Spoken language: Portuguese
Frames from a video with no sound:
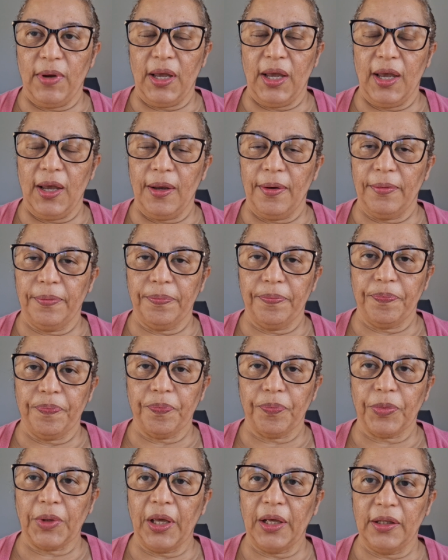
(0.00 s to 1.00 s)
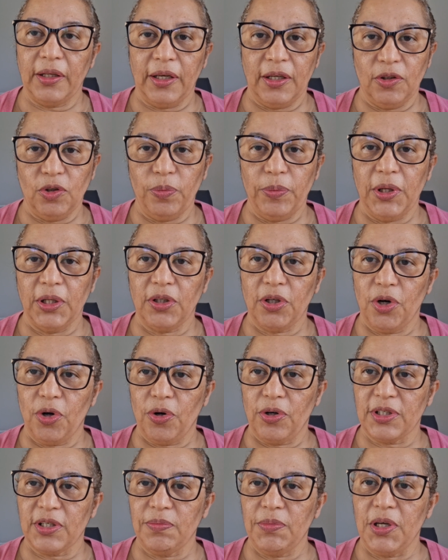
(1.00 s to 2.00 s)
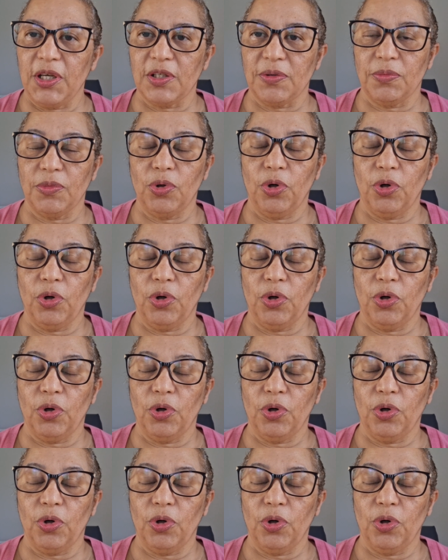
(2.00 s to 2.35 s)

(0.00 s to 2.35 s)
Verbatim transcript: é é da endometriose mesmo.